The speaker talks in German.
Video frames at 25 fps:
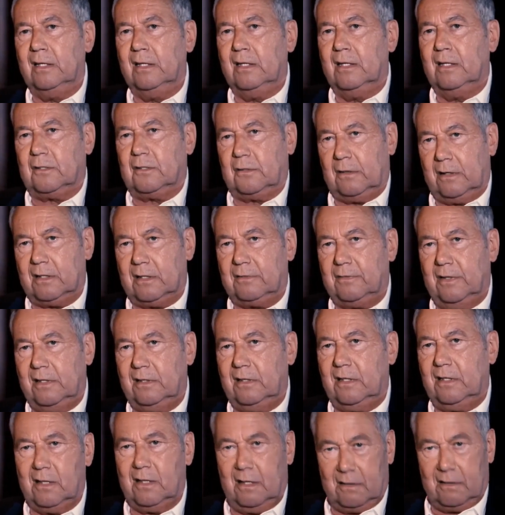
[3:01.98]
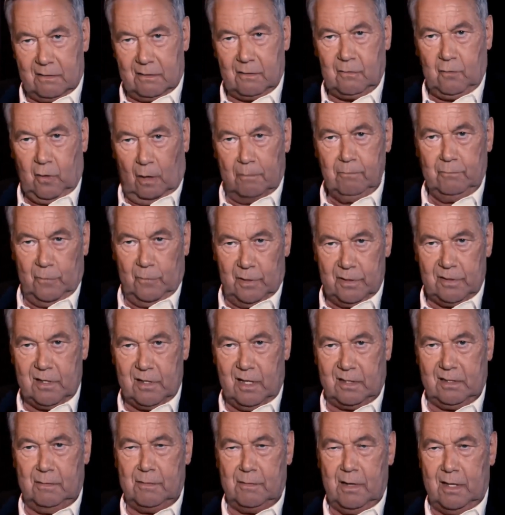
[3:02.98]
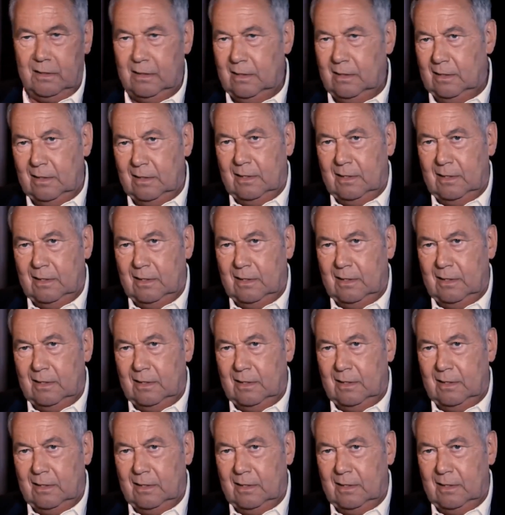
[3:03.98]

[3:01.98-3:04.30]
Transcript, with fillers: Zuerst, wenn die dann kommen und sagen, sag mal,